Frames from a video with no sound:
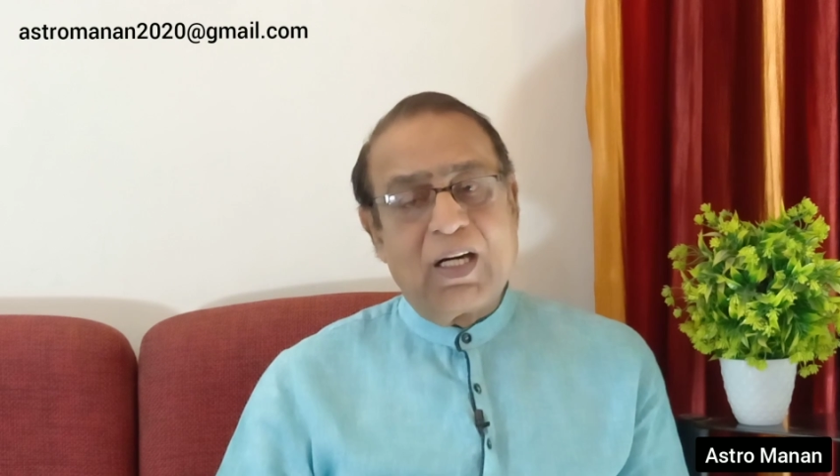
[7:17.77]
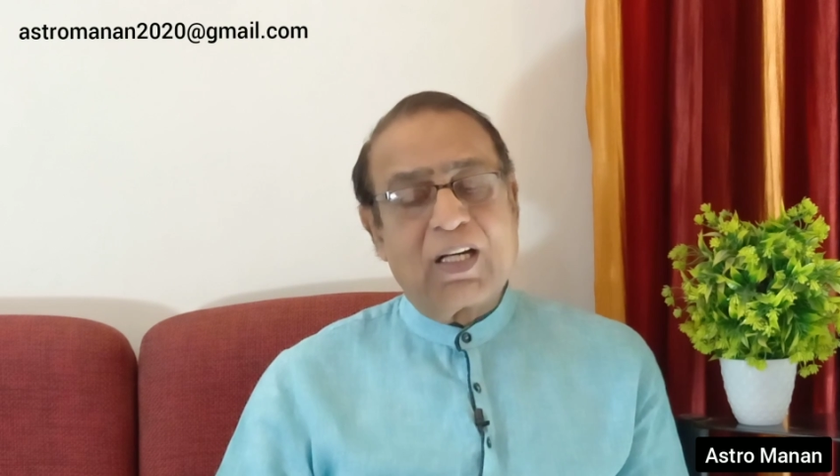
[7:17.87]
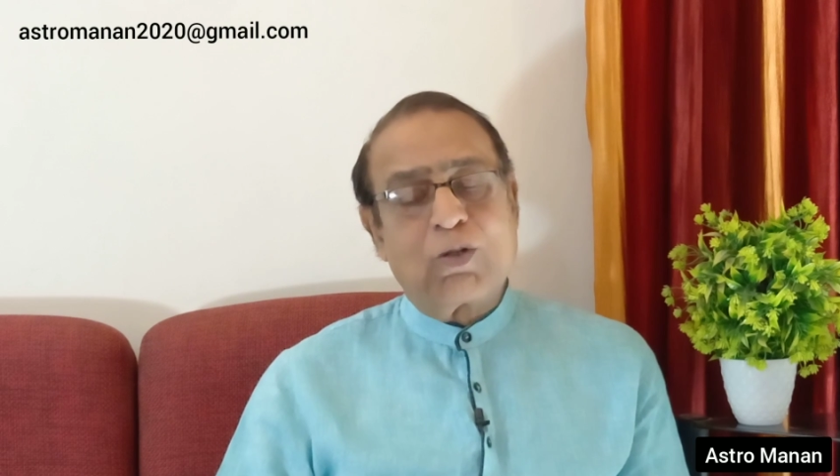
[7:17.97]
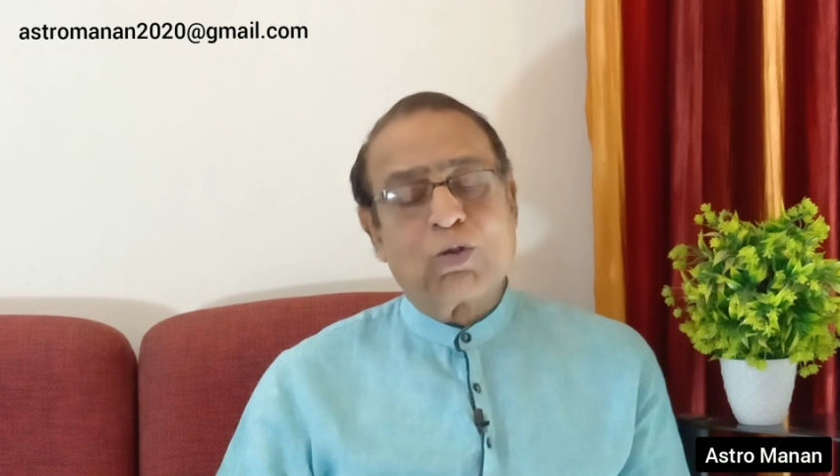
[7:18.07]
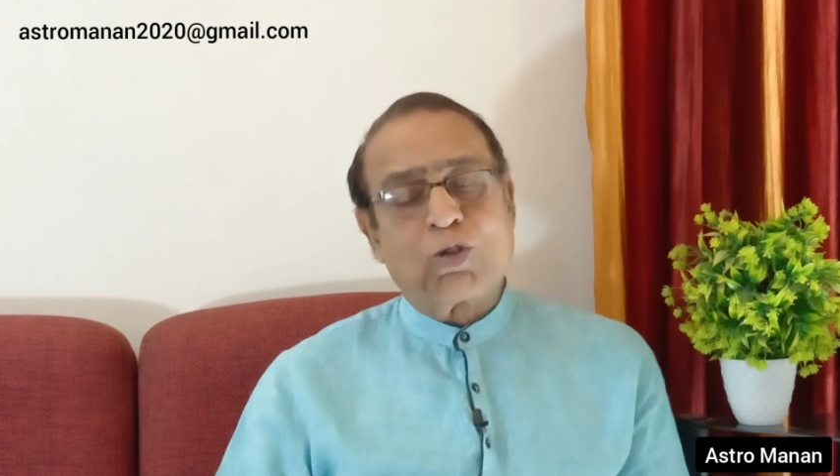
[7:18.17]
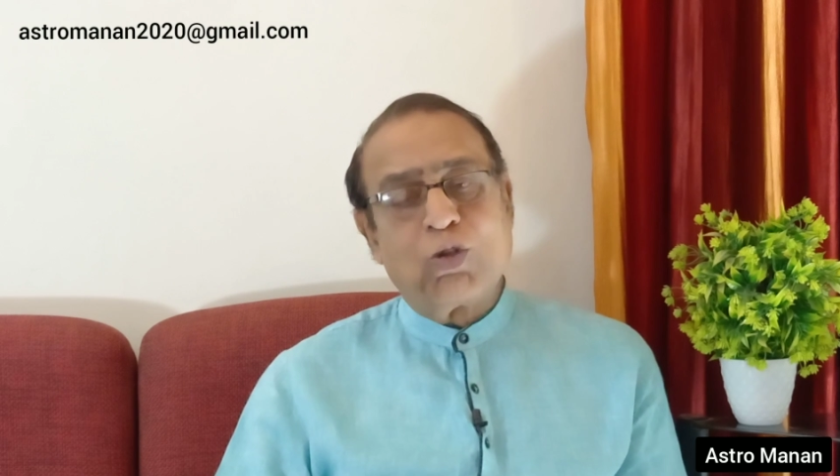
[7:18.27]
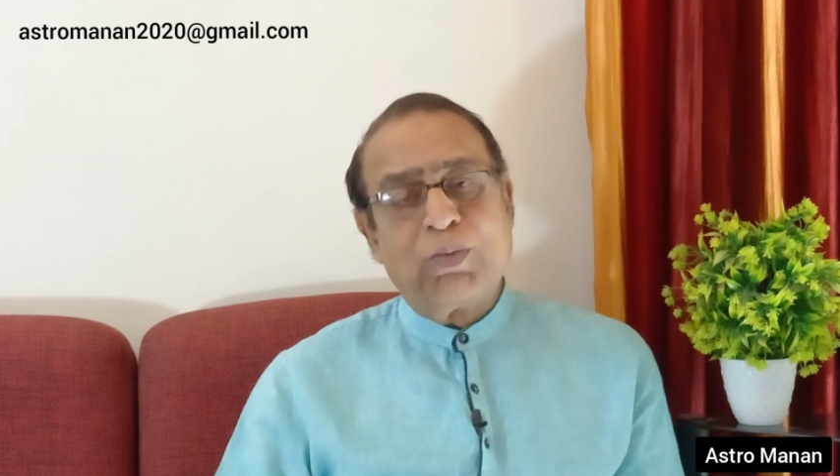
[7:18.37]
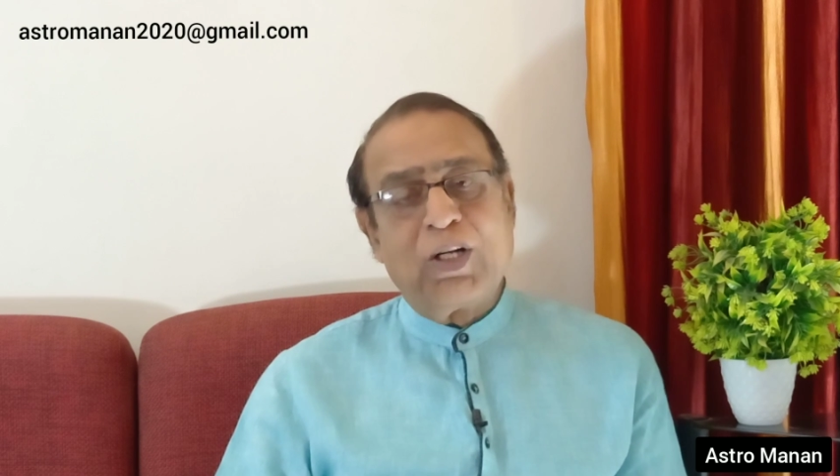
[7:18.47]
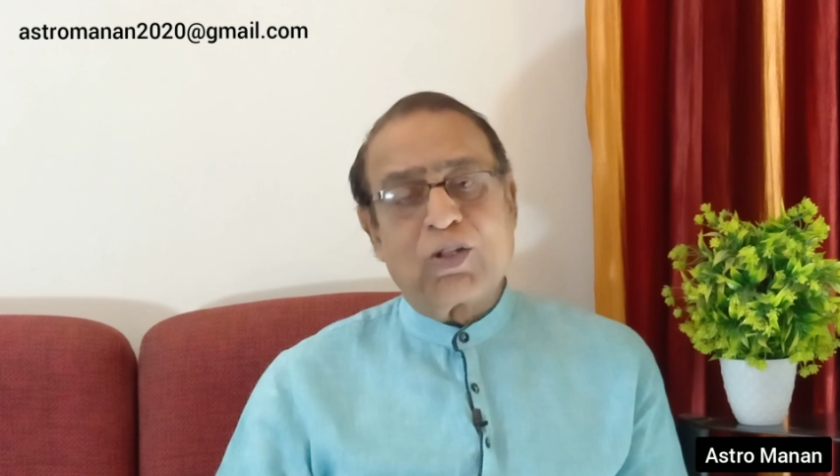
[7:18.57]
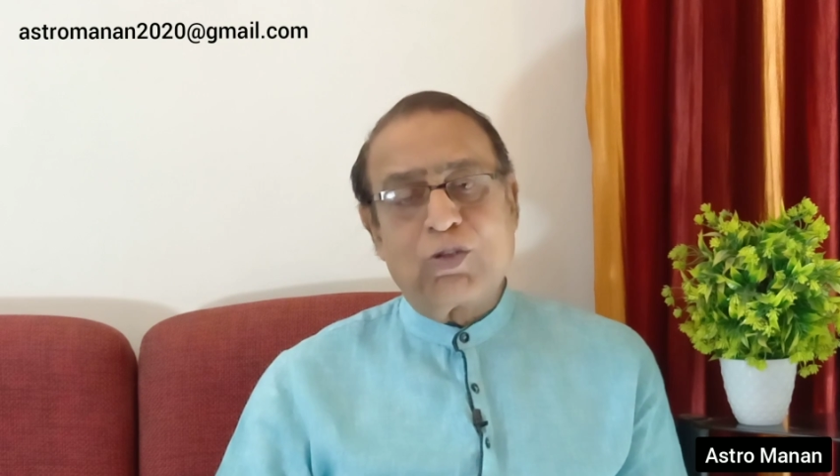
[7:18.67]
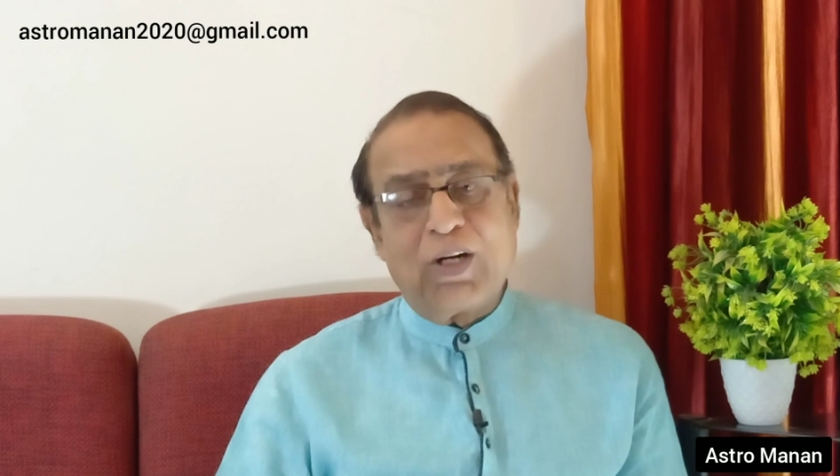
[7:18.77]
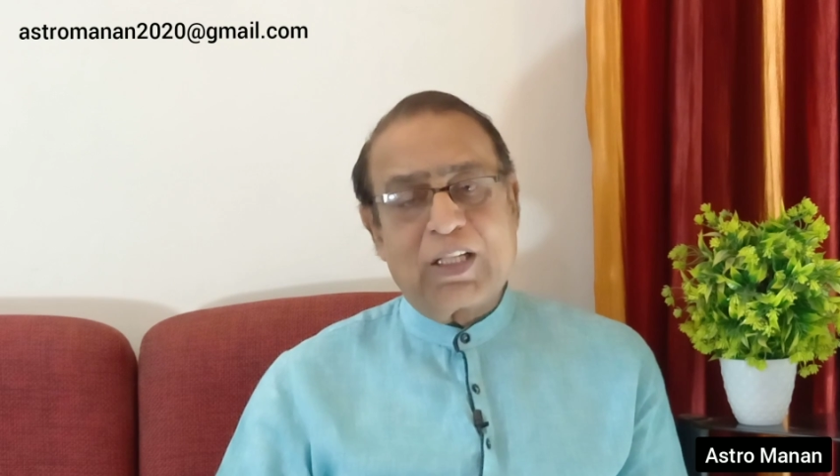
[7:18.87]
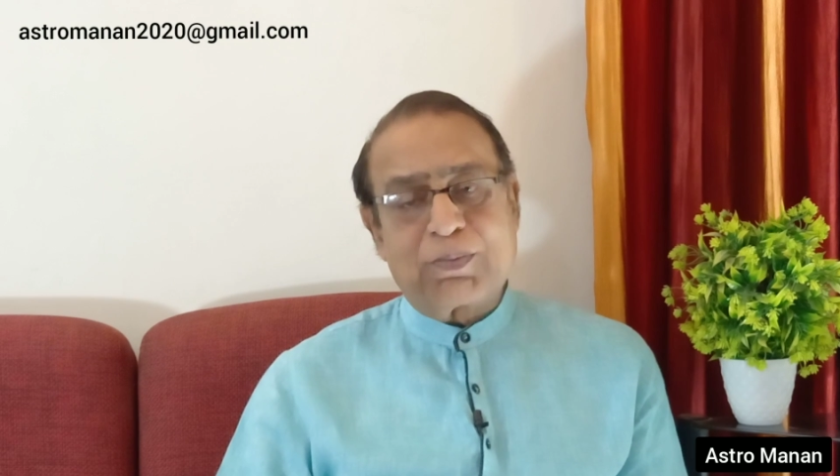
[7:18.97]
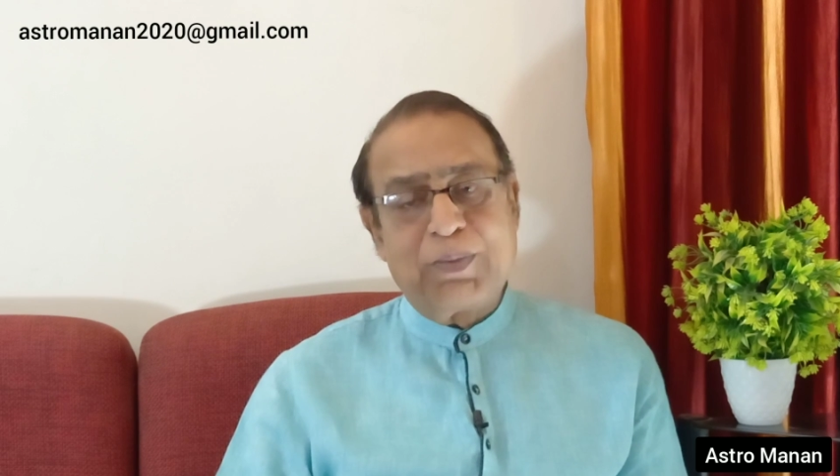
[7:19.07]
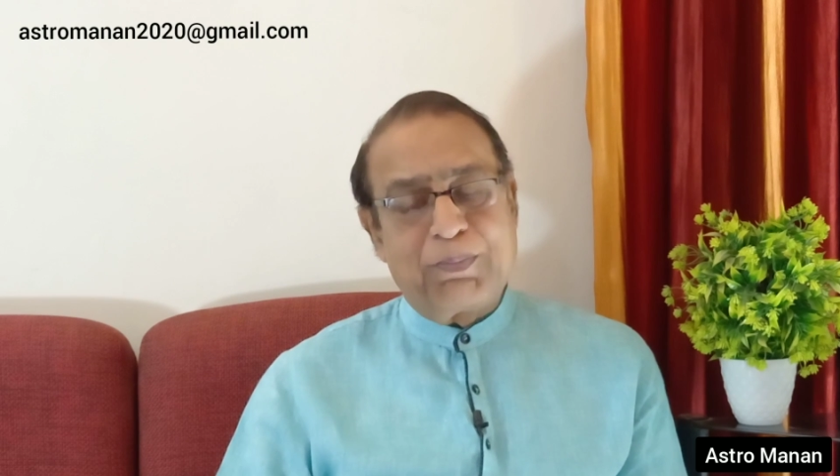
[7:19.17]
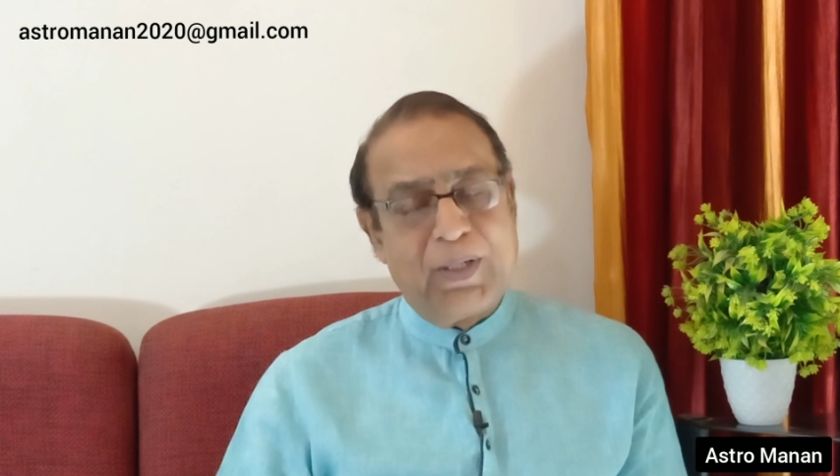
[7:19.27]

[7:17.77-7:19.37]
अगर घुटनों में और जॉइंट्स में